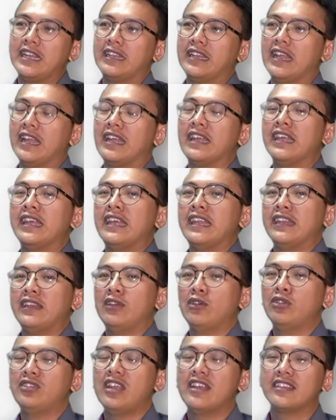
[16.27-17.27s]
Nah, di
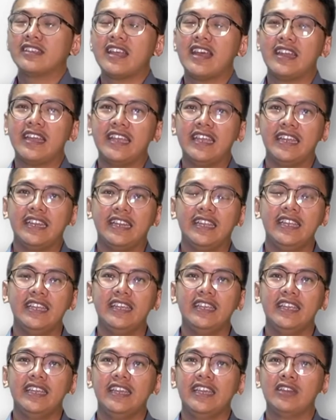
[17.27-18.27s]
usia sekarang
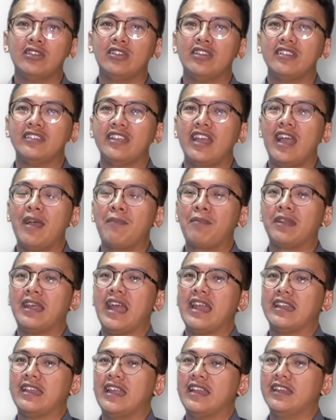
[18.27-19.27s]
ini, Indonesia
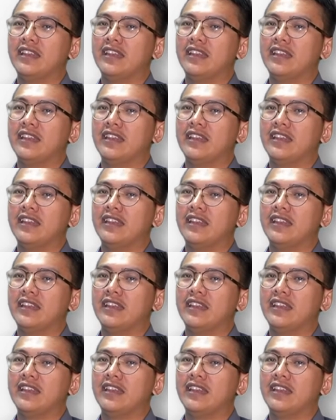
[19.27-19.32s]
berada